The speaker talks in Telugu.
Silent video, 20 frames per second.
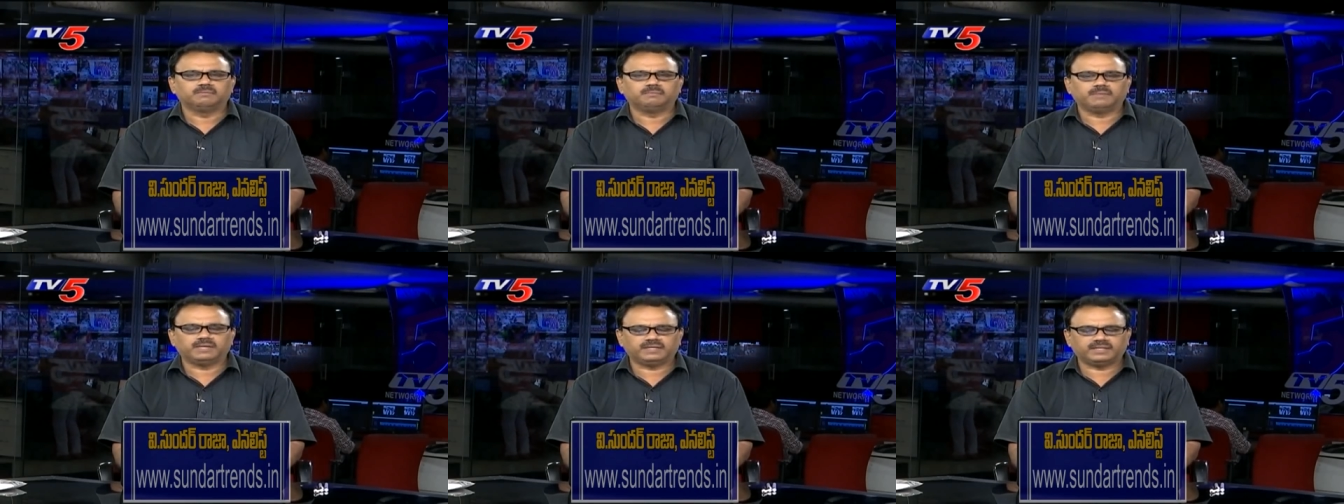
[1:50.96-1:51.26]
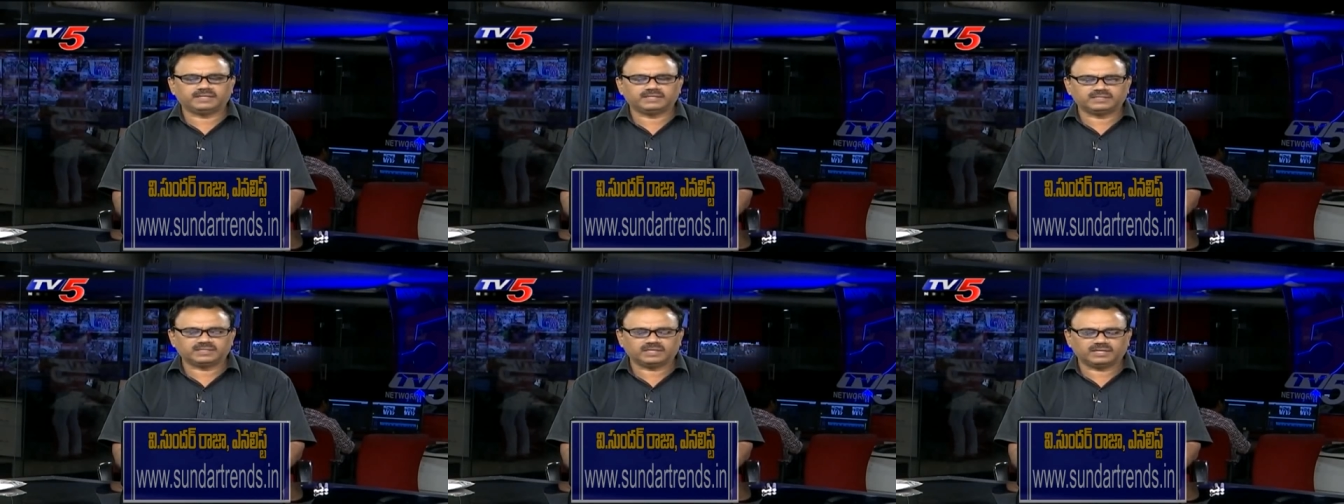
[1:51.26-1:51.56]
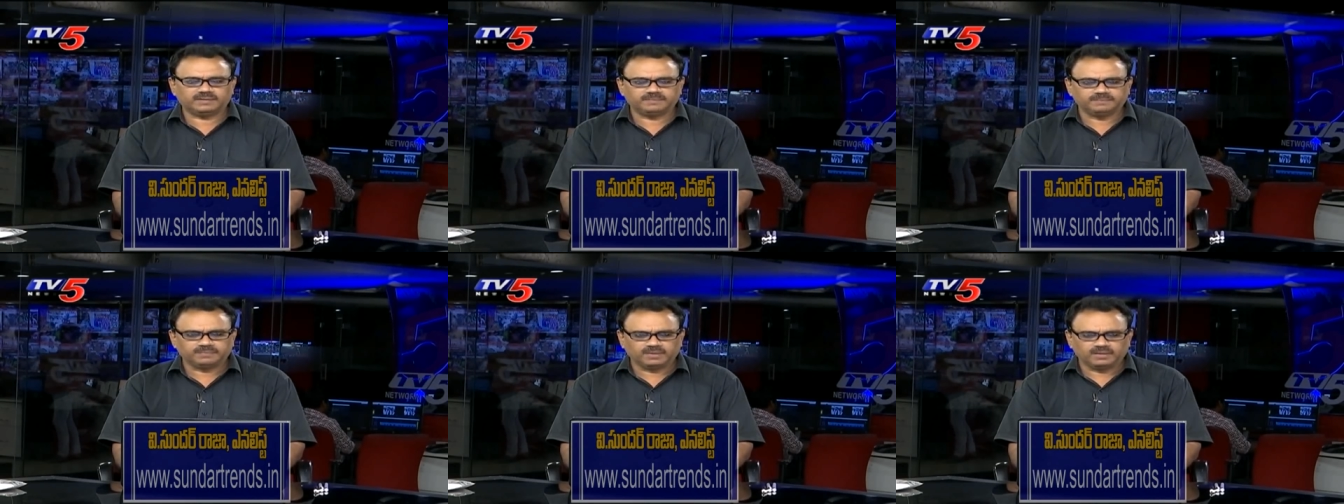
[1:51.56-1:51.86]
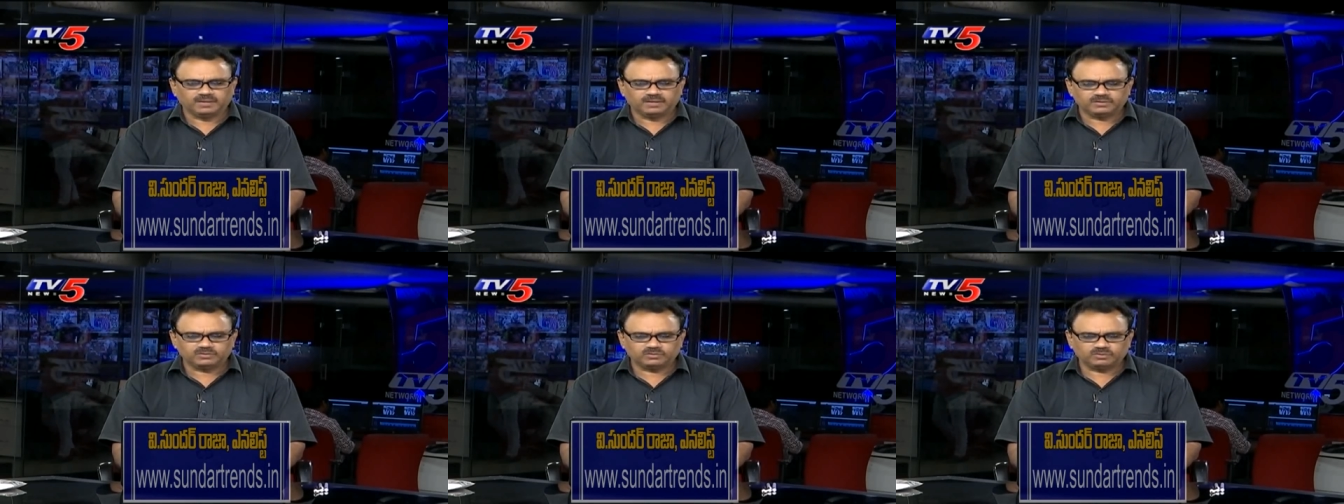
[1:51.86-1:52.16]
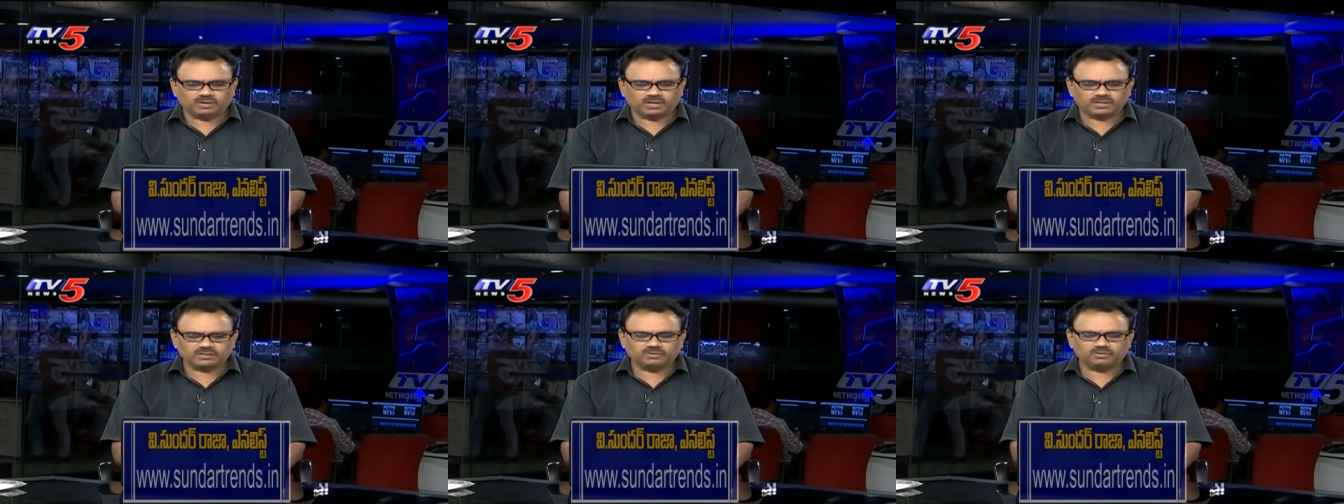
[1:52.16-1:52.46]
మెయింటైన్ చేయాలి సో
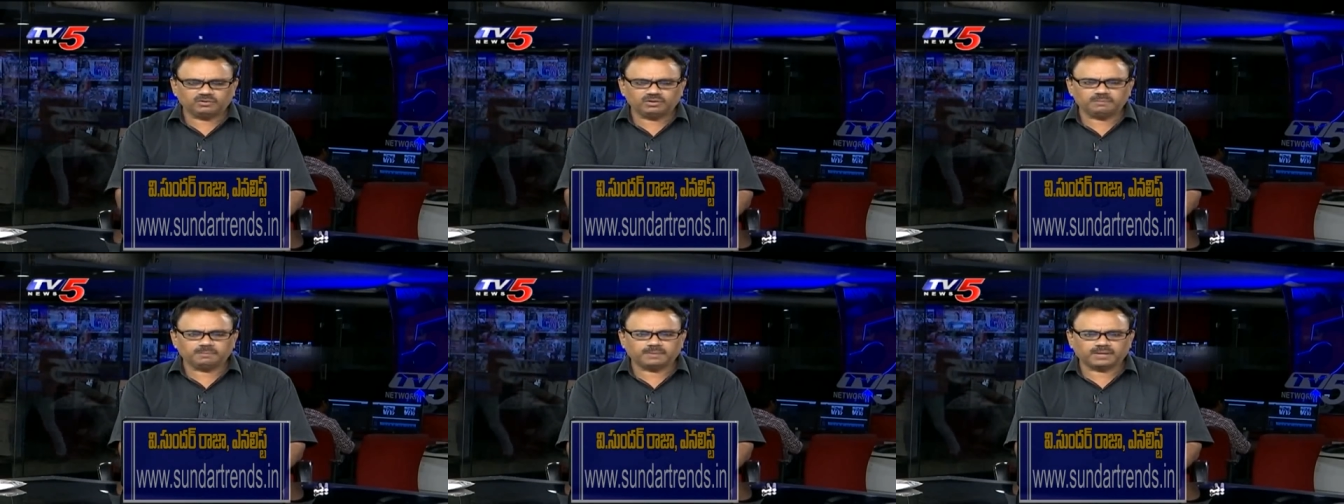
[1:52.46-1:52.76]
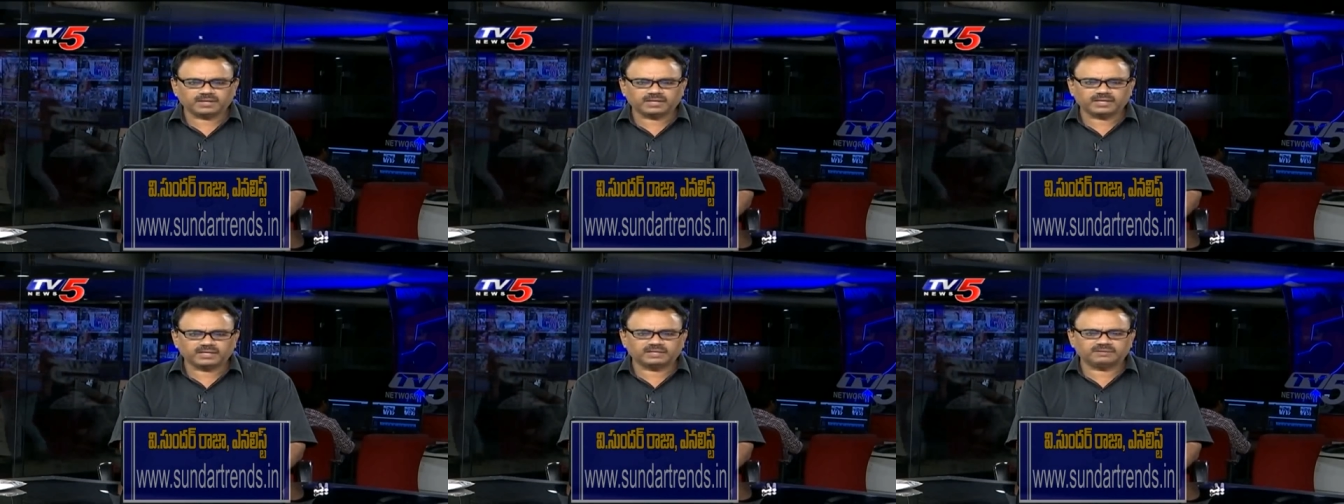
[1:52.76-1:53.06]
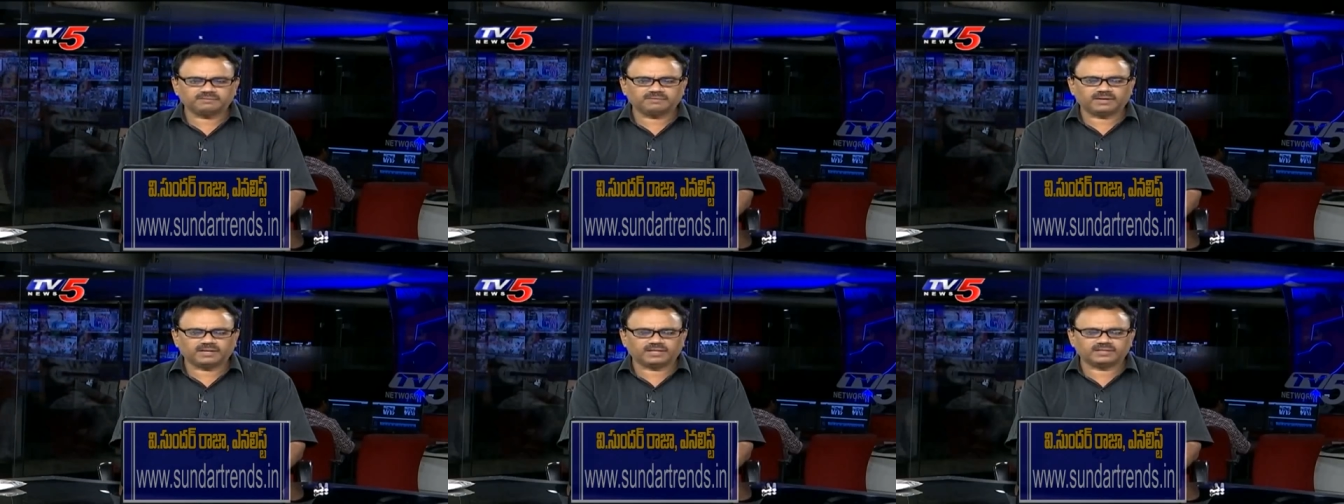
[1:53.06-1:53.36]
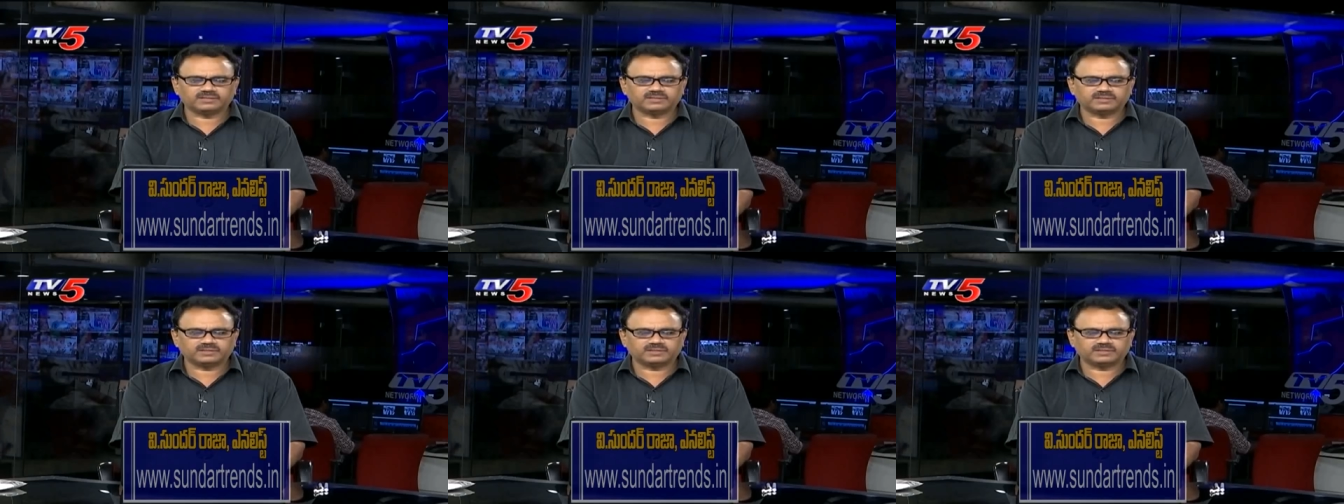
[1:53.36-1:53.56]
ఆన్ ద హోల్ మార్కెట్ ఇవాళ